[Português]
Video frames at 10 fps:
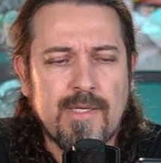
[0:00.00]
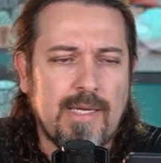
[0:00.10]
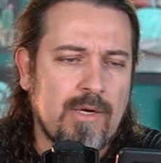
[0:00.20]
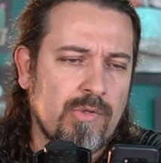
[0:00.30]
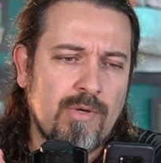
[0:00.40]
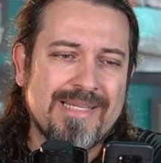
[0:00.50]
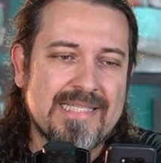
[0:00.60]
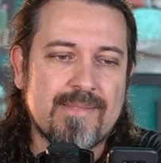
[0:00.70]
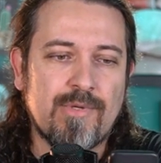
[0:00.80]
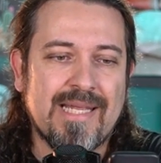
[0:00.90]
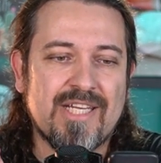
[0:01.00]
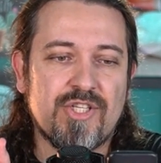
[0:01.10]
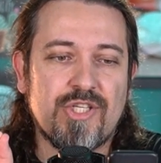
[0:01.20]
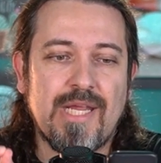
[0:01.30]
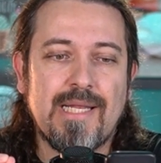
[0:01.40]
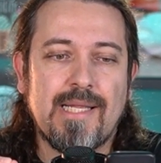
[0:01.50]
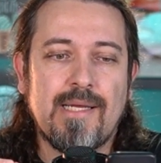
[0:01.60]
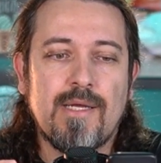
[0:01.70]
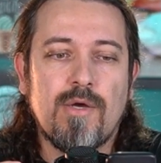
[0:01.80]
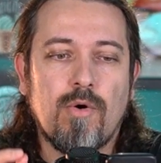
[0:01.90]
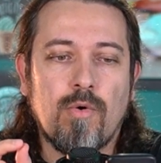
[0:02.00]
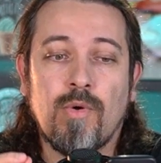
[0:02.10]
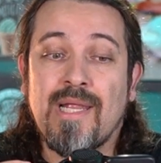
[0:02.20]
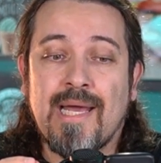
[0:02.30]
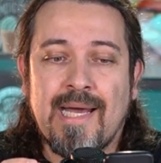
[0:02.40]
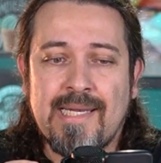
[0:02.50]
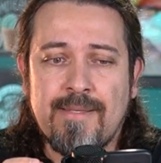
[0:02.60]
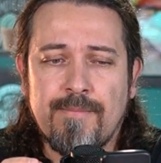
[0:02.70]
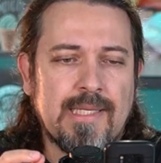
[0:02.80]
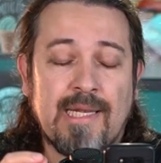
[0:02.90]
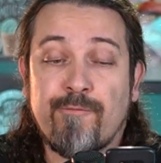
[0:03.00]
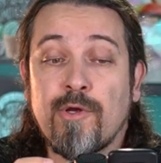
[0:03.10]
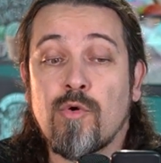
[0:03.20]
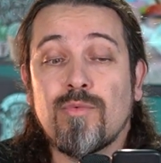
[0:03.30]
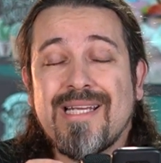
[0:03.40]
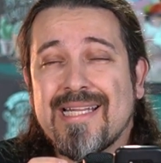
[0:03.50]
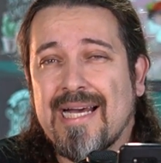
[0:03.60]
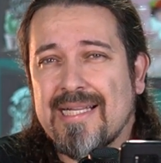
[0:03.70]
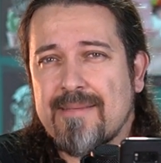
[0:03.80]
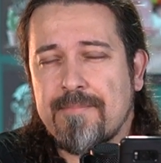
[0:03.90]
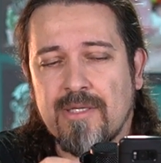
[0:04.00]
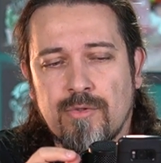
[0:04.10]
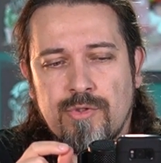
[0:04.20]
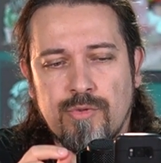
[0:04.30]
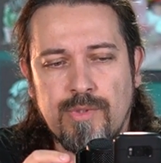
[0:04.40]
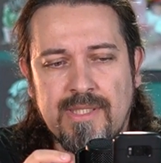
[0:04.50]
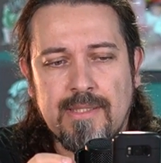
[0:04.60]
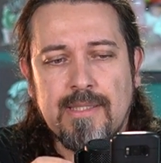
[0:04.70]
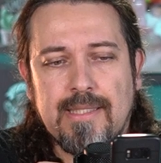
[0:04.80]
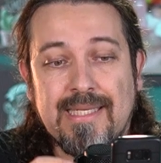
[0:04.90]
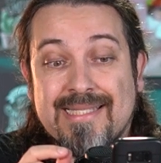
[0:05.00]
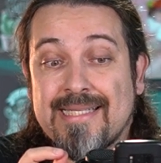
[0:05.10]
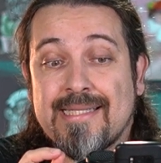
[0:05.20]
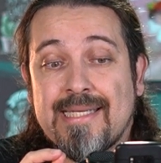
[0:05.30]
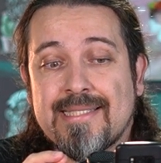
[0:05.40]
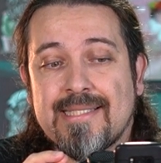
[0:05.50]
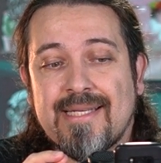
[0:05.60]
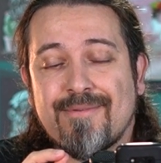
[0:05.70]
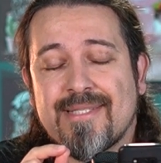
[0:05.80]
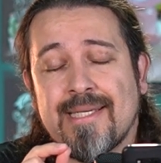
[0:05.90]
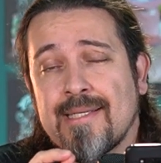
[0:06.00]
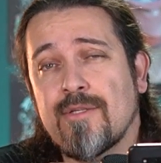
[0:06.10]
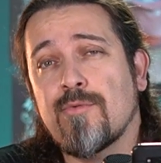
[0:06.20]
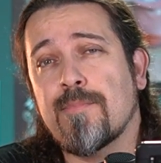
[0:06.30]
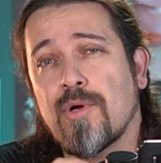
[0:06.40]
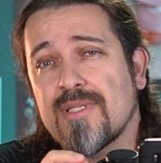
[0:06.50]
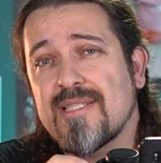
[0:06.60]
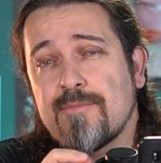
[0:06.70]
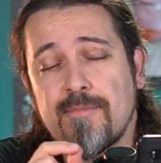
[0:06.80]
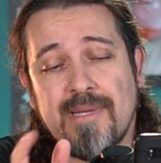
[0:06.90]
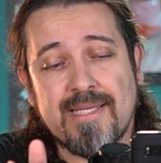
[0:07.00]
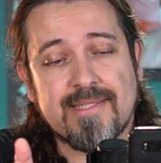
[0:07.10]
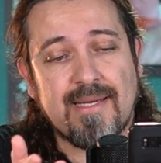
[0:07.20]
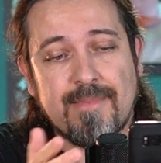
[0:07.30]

É, o nome dessa mulher é Sheila Oleari e ela foi condenada pelo júri e a sentença deve sair no próximo mês, tá?